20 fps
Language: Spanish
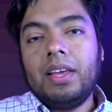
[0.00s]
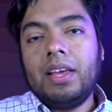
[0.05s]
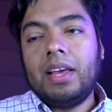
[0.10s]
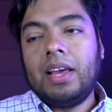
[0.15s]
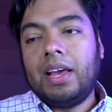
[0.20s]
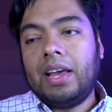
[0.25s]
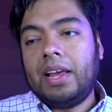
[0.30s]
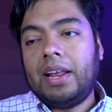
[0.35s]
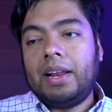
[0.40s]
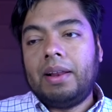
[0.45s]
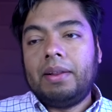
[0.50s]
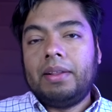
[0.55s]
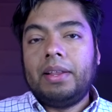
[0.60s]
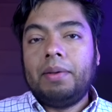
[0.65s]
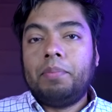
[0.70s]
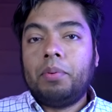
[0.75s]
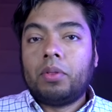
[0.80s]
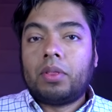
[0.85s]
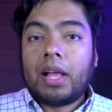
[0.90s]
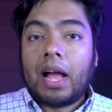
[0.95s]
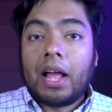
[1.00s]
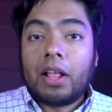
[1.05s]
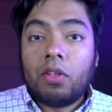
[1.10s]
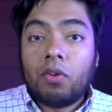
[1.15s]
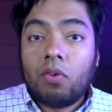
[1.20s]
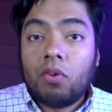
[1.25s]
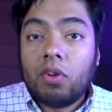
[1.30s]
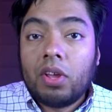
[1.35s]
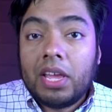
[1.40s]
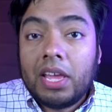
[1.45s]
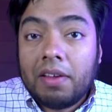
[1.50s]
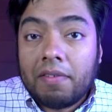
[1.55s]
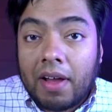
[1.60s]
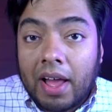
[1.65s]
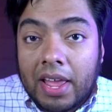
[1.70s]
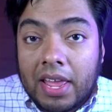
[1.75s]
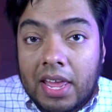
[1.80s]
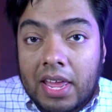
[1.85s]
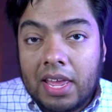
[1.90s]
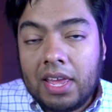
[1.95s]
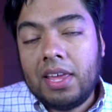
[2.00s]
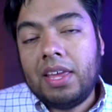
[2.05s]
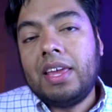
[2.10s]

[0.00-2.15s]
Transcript: el diputado iba ahí